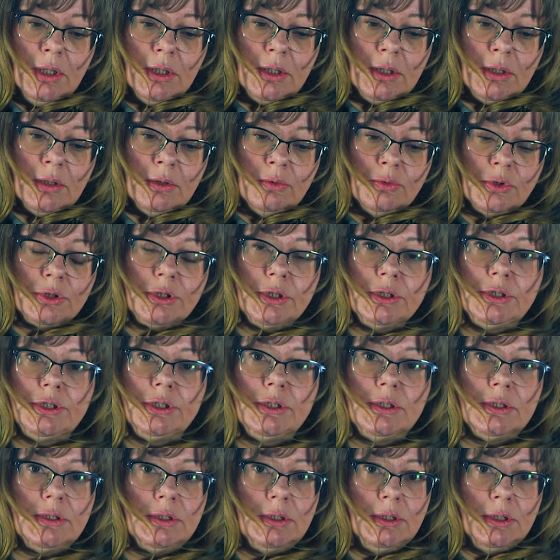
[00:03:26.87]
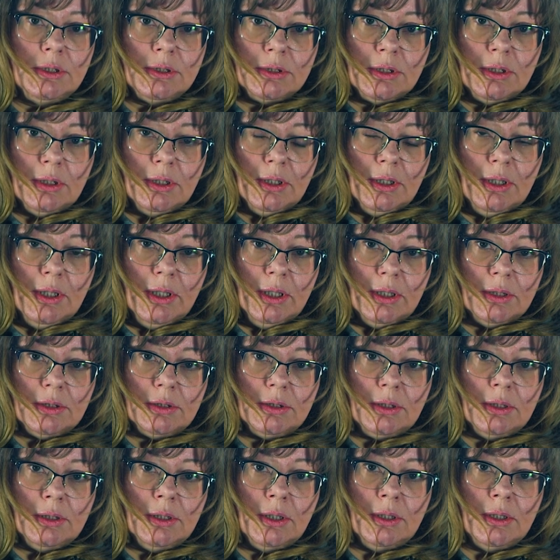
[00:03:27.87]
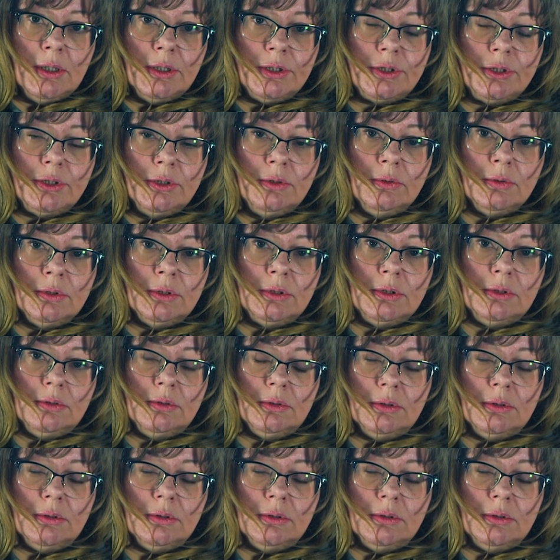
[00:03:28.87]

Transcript: э, уже через несколько лет она начнет